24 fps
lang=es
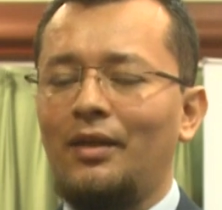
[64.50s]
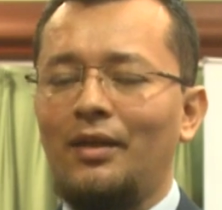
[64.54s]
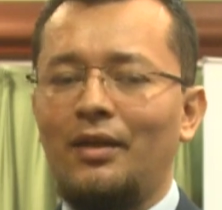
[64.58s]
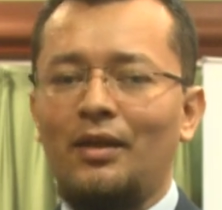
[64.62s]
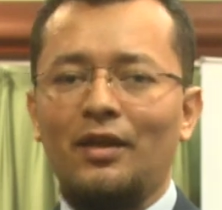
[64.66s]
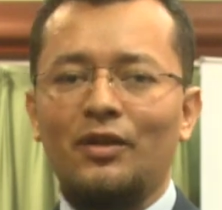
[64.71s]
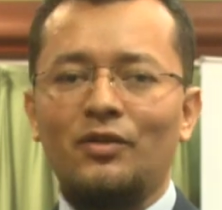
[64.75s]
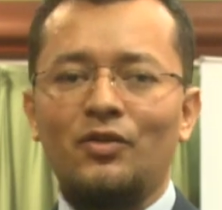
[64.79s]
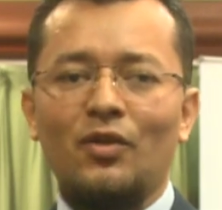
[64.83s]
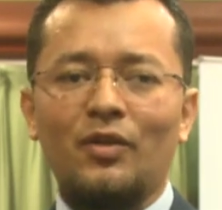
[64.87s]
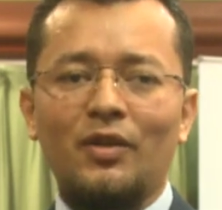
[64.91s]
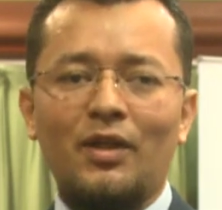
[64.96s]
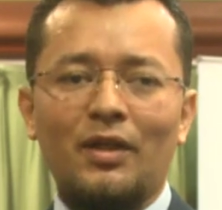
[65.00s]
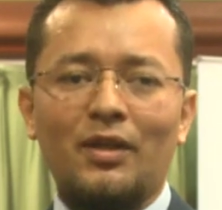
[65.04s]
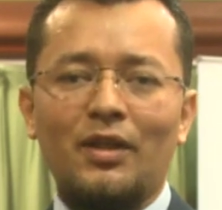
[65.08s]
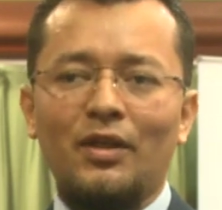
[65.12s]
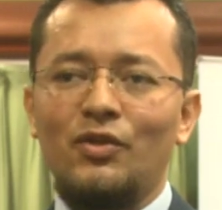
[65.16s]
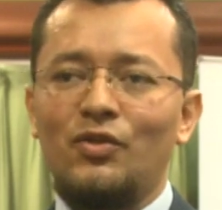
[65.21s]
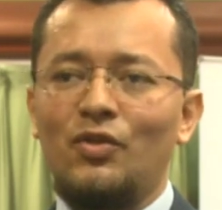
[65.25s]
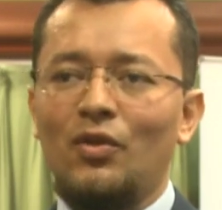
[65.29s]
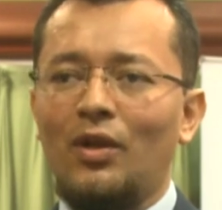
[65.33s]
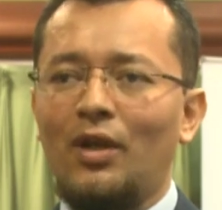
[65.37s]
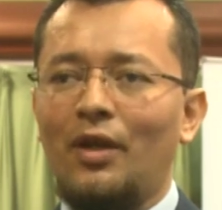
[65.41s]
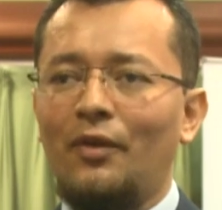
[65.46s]
eh, Dirección de
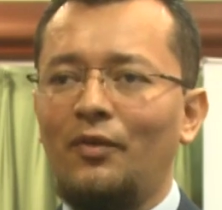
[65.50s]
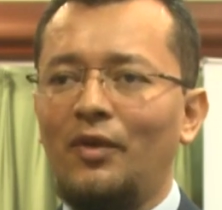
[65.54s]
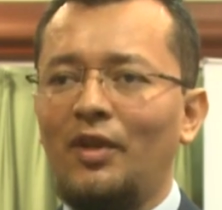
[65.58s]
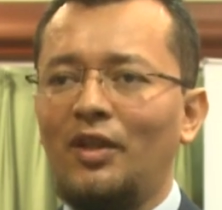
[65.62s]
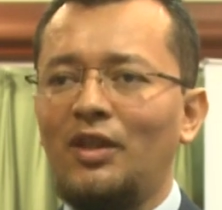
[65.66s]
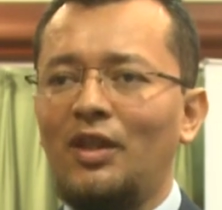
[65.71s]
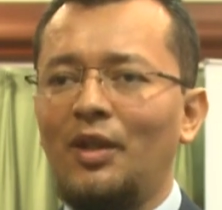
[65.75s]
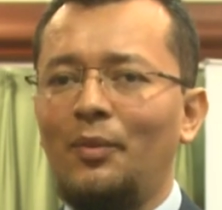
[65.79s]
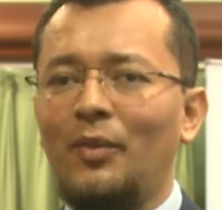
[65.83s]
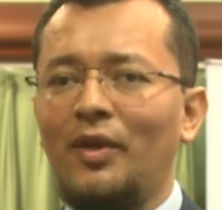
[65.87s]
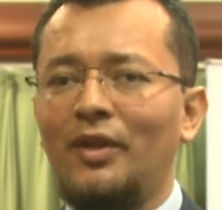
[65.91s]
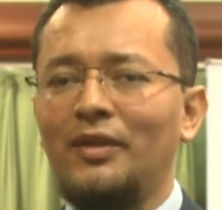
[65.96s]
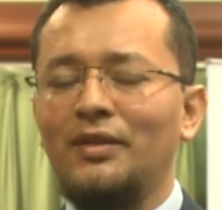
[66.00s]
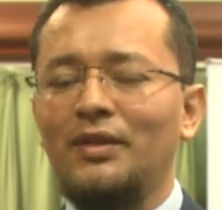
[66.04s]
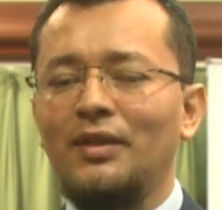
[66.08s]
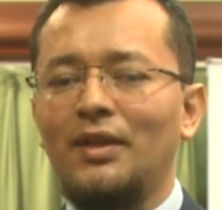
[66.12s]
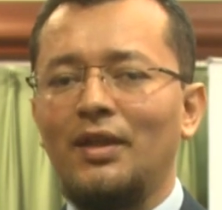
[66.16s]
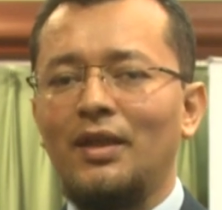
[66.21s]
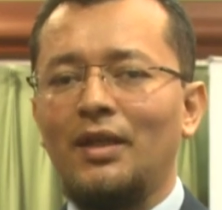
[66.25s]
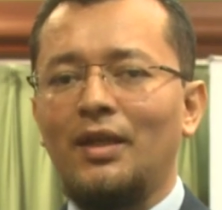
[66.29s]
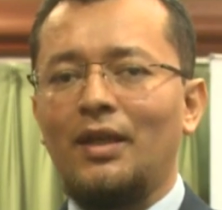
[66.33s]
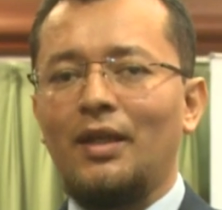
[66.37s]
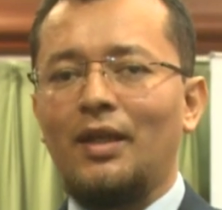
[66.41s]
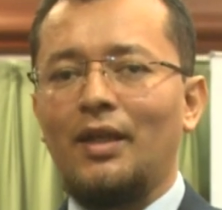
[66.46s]
Atención a Víctimas
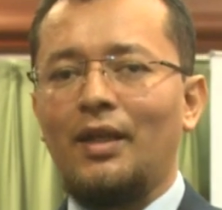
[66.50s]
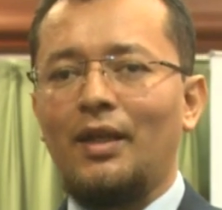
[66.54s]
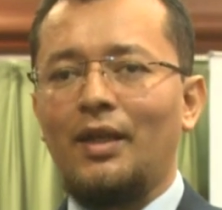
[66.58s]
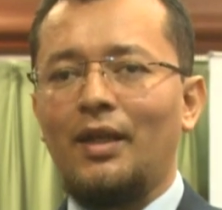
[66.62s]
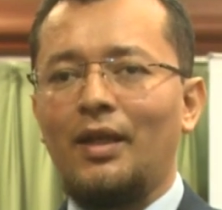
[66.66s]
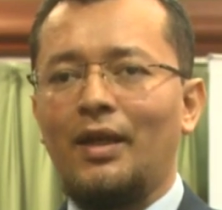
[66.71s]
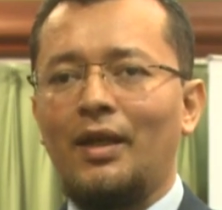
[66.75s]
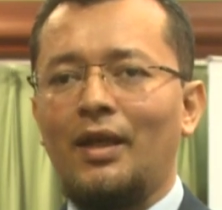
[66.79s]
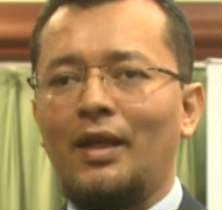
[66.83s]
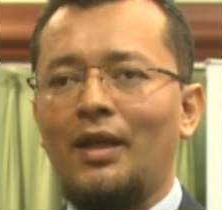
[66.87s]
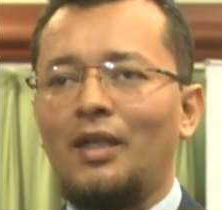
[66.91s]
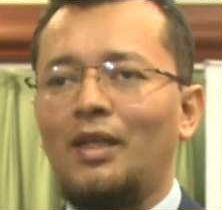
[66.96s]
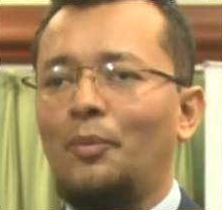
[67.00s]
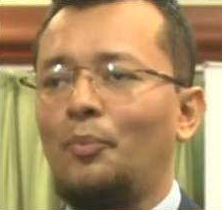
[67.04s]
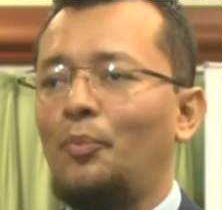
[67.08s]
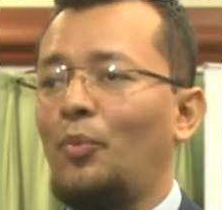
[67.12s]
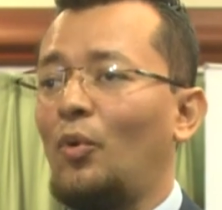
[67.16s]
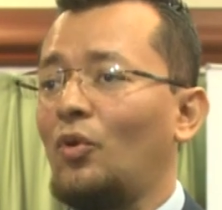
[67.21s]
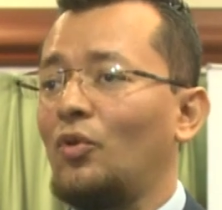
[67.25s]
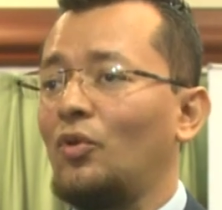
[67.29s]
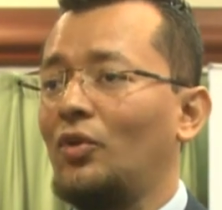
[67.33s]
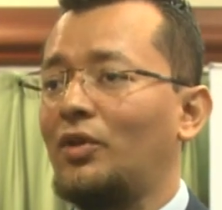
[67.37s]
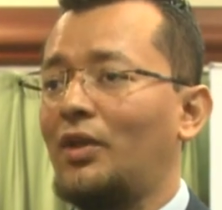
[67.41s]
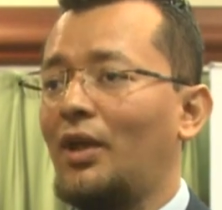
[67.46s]
eh,
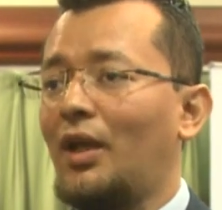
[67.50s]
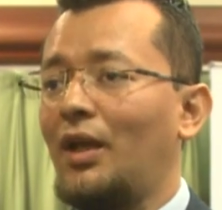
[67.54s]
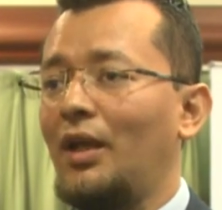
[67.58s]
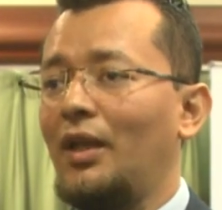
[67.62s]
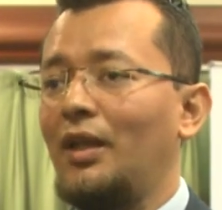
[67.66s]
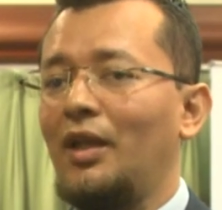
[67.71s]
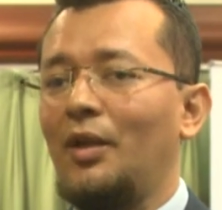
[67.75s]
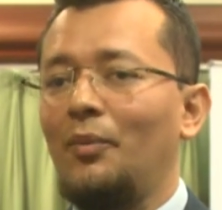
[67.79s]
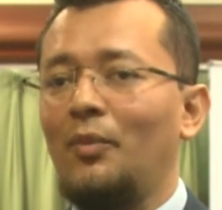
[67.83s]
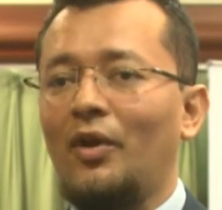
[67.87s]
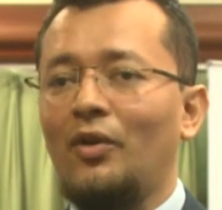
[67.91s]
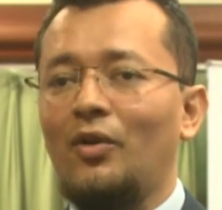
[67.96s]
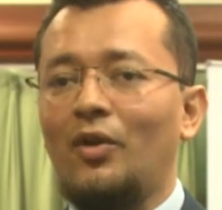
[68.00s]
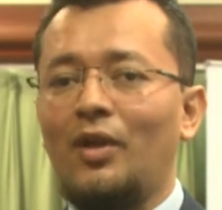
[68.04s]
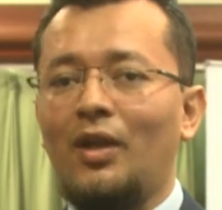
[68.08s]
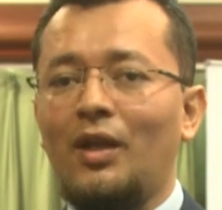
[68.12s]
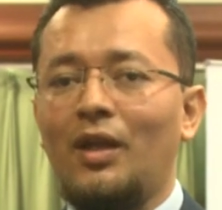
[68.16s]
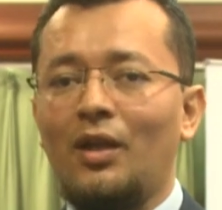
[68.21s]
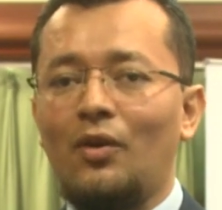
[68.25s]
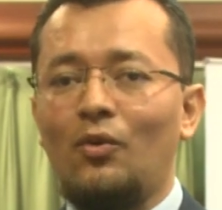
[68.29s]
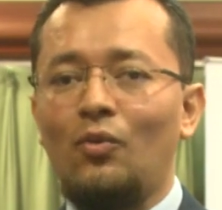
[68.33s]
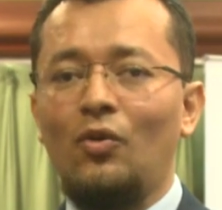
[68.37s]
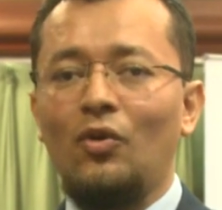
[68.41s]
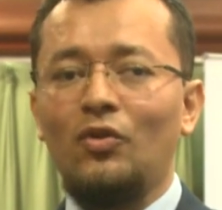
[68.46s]
por dotarle de mayores
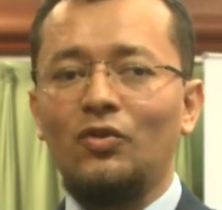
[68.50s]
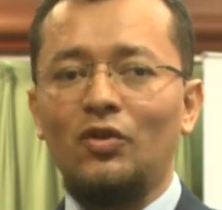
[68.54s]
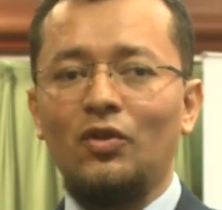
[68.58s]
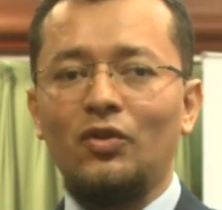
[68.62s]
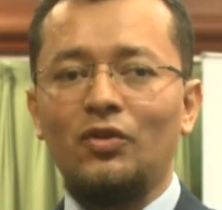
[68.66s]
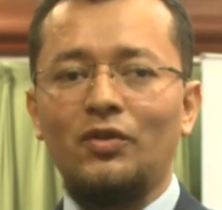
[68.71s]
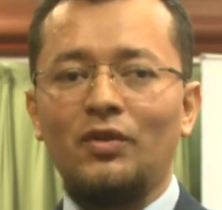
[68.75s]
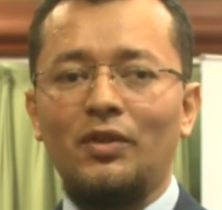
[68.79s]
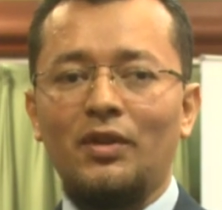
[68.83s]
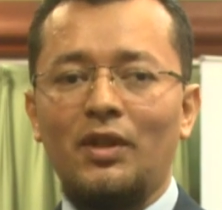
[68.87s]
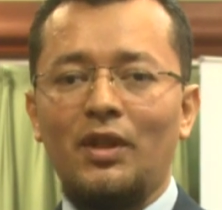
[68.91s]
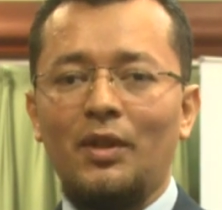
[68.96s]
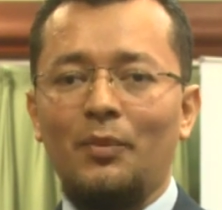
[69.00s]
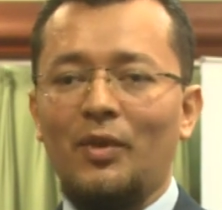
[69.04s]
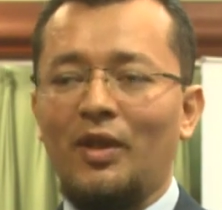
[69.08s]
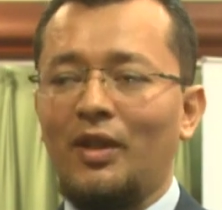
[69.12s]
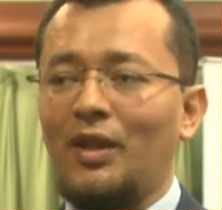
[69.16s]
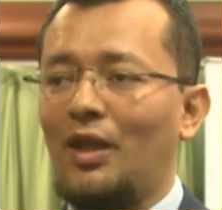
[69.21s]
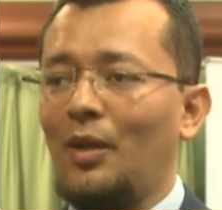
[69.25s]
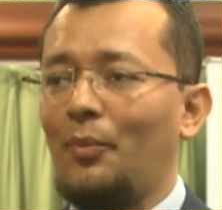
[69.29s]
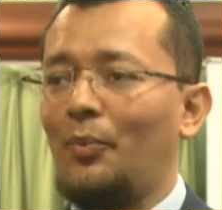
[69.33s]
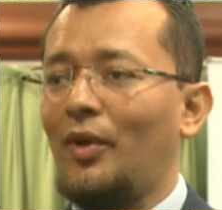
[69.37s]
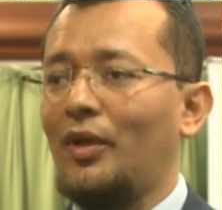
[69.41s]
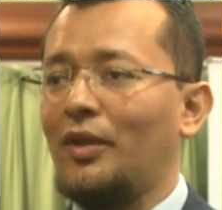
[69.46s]
recursos, de
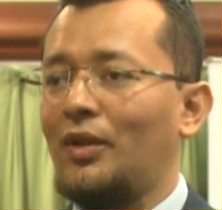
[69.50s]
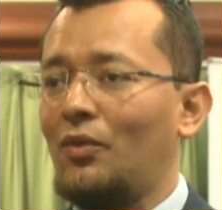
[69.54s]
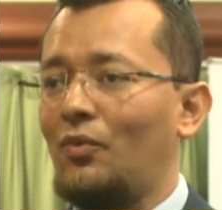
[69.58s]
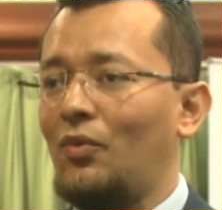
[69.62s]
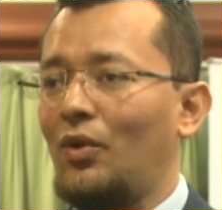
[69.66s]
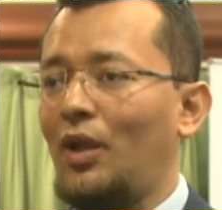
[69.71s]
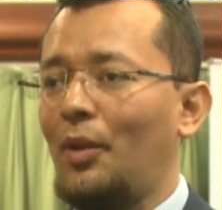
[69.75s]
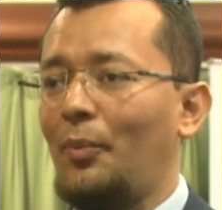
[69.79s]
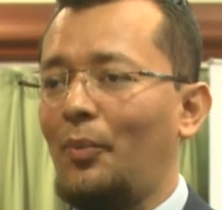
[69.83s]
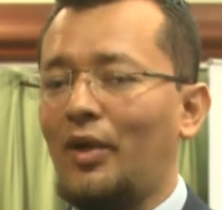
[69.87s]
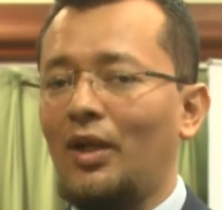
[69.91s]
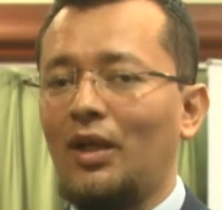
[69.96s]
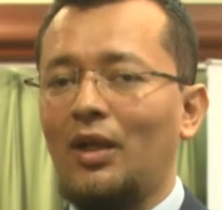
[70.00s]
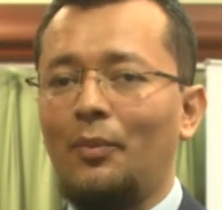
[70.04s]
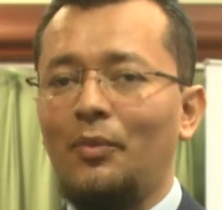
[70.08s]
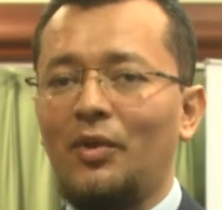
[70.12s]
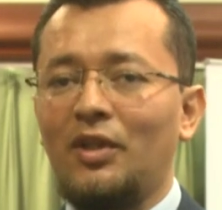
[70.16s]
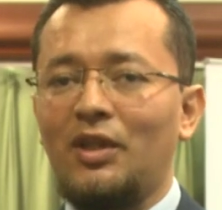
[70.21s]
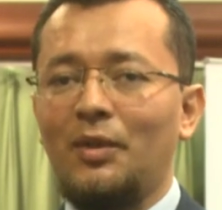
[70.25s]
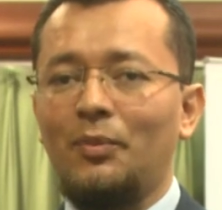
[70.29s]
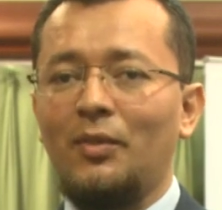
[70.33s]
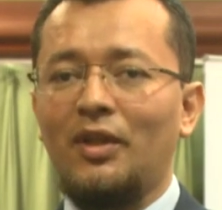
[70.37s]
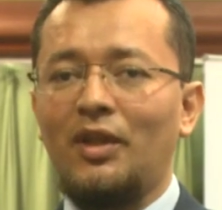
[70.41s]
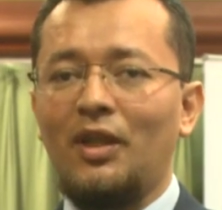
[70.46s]
manera particular para las
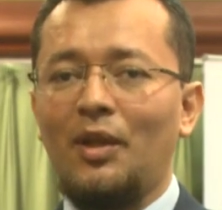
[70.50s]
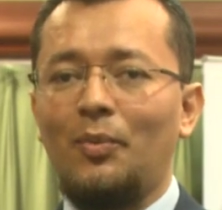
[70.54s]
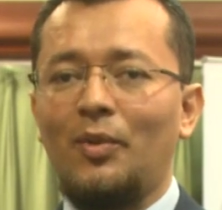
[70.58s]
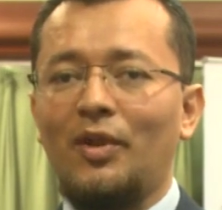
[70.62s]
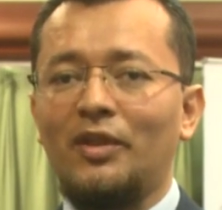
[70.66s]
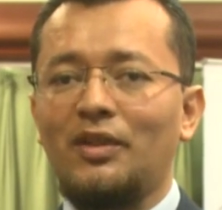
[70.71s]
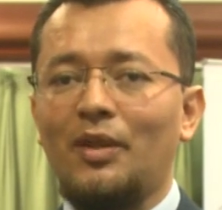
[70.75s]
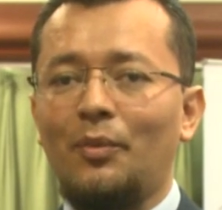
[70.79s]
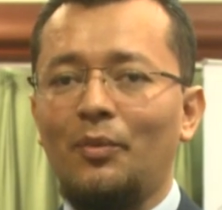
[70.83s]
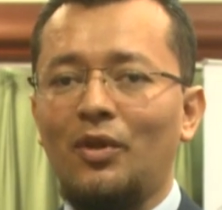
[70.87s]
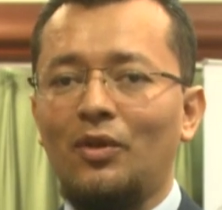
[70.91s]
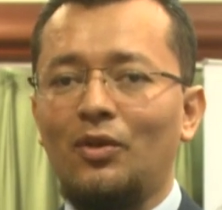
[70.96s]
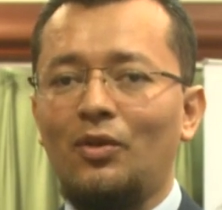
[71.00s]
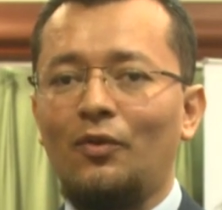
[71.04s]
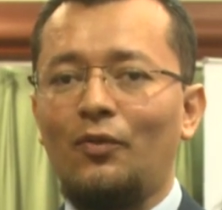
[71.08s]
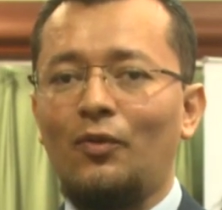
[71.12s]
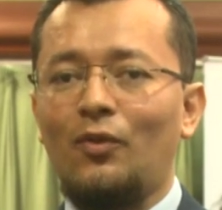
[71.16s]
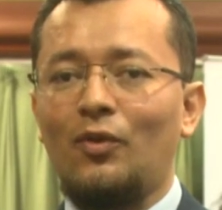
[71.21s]
víctimas de desplazamiento